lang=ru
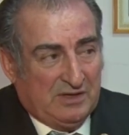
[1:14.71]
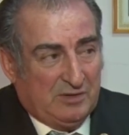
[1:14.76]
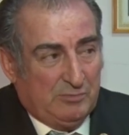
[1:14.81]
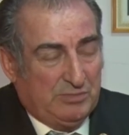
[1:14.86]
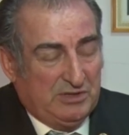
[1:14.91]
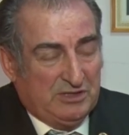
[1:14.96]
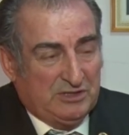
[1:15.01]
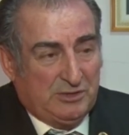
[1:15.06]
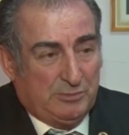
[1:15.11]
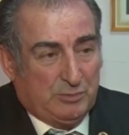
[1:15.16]

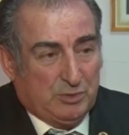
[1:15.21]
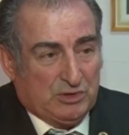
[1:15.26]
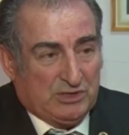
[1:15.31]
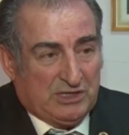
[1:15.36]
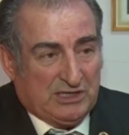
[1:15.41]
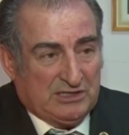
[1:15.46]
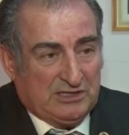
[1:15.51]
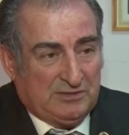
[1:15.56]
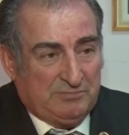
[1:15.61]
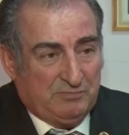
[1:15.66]
был
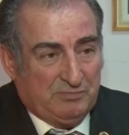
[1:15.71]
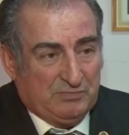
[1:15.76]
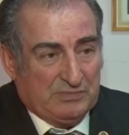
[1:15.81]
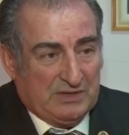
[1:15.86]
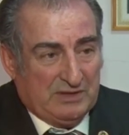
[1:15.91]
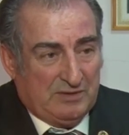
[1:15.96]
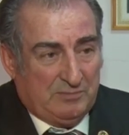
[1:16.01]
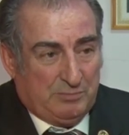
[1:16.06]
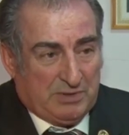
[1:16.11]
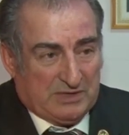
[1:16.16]
депутатом
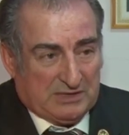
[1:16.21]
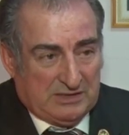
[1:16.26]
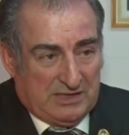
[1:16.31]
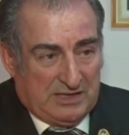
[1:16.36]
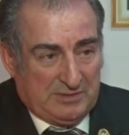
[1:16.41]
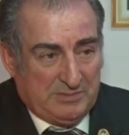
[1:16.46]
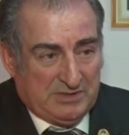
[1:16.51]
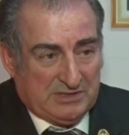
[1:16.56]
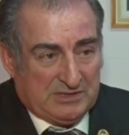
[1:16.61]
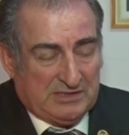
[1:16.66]

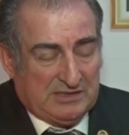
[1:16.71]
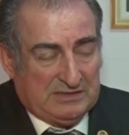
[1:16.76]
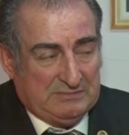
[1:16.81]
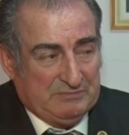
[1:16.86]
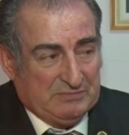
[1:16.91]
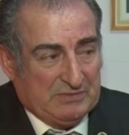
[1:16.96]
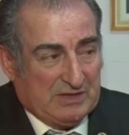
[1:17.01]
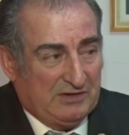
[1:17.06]
парламента,